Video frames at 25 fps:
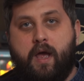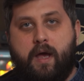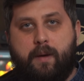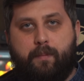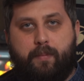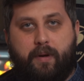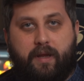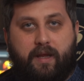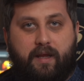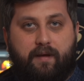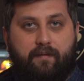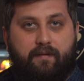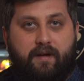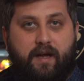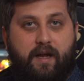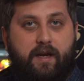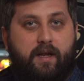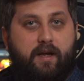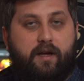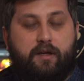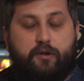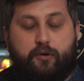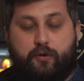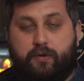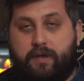предъявляли
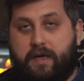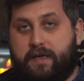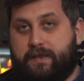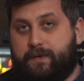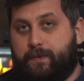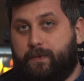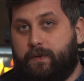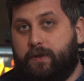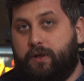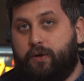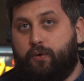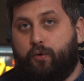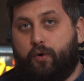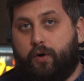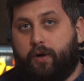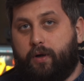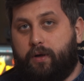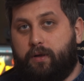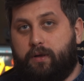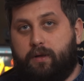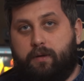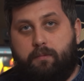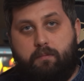государственные органы.